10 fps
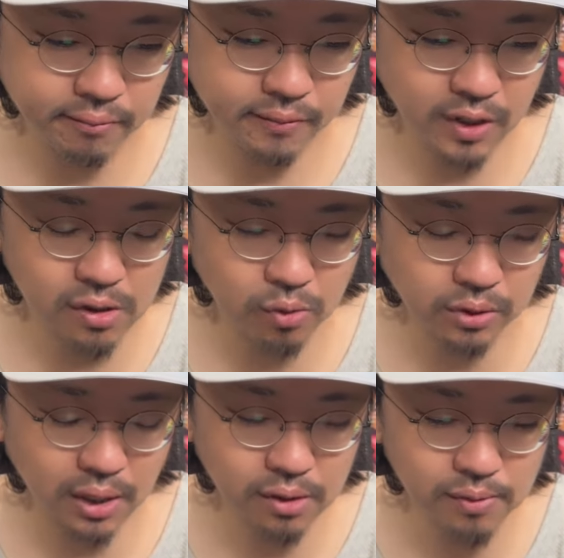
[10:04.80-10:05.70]
なんかこう
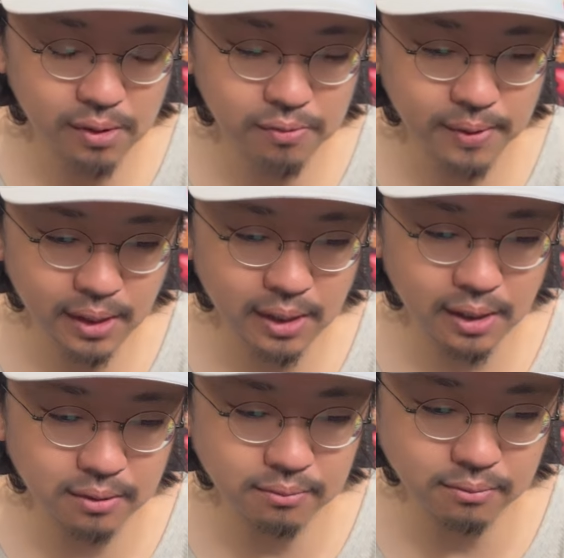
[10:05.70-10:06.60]
台湾
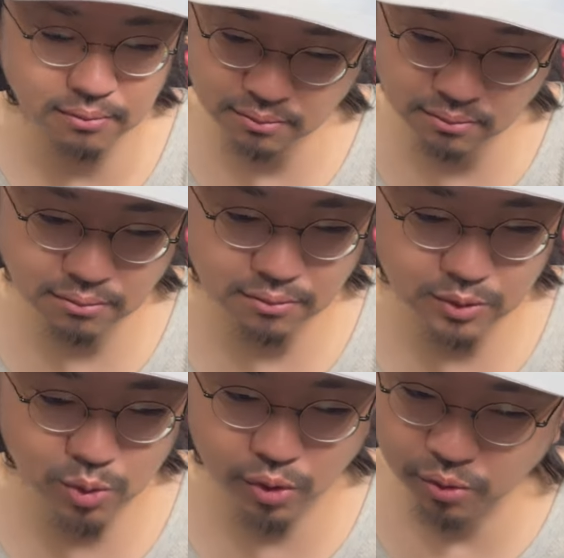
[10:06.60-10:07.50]
フェア、うん、
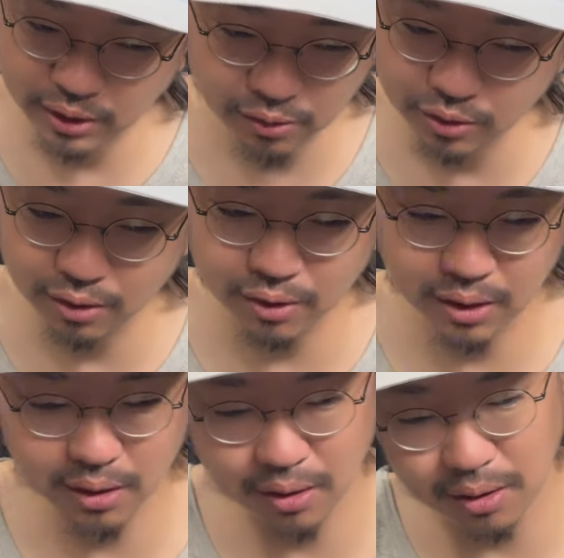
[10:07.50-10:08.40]
これを頼んだのが
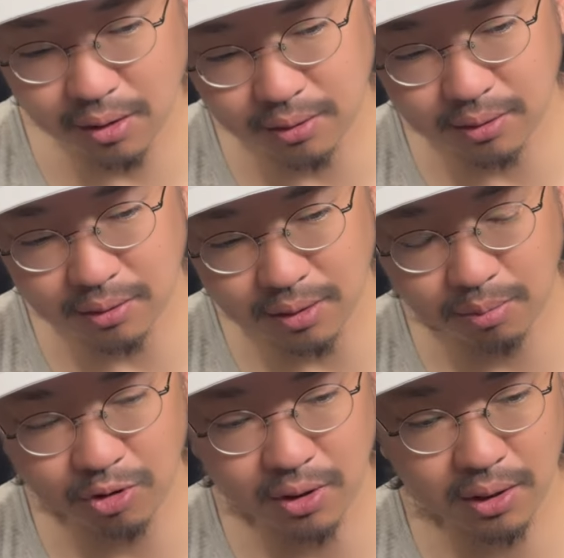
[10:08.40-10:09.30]
いけなかったか
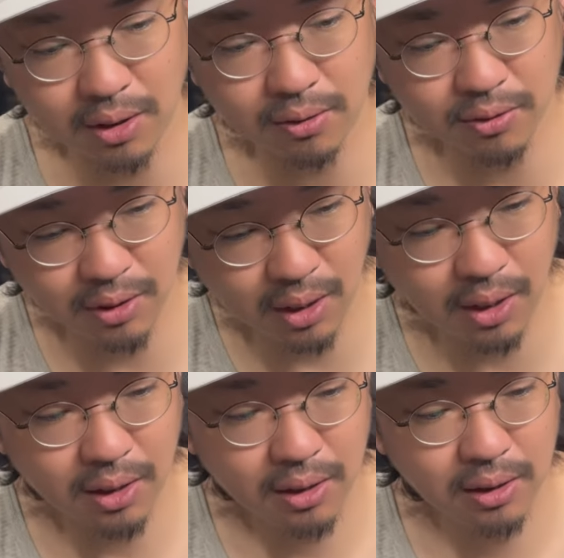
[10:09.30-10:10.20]
もしれないです
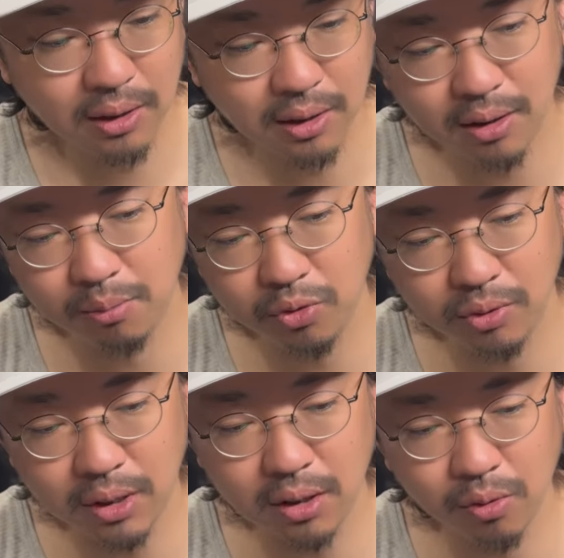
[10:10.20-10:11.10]
ねもっ
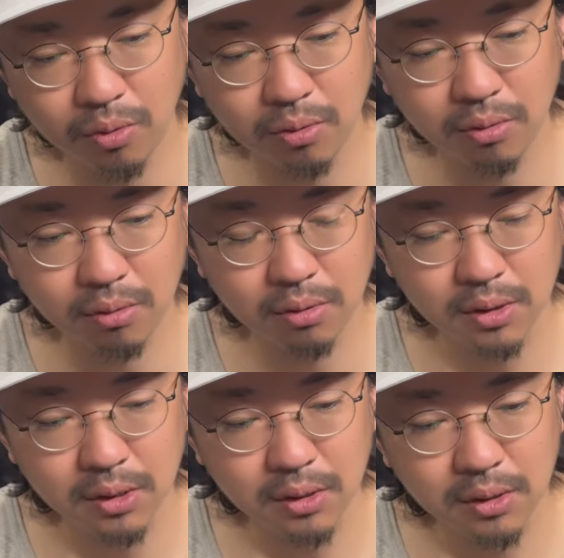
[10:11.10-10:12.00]
となんかこ
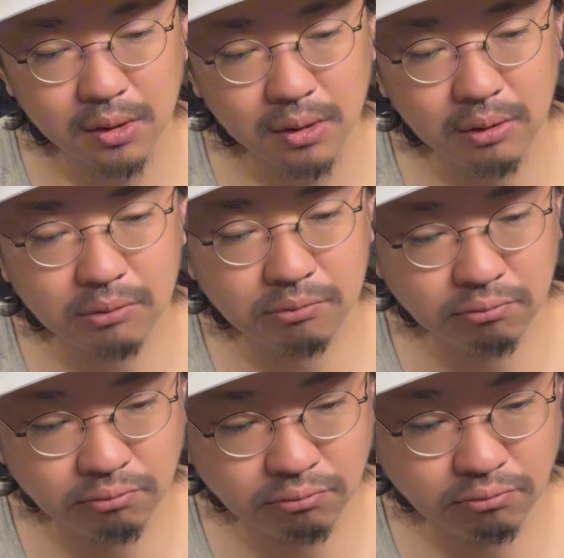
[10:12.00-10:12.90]
うう
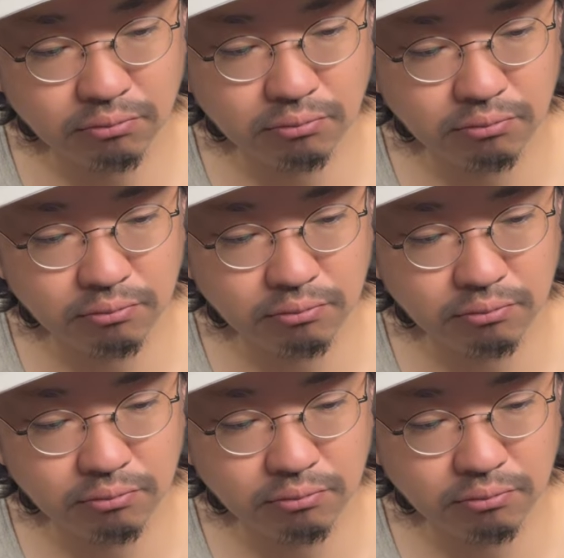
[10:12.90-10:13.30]
ん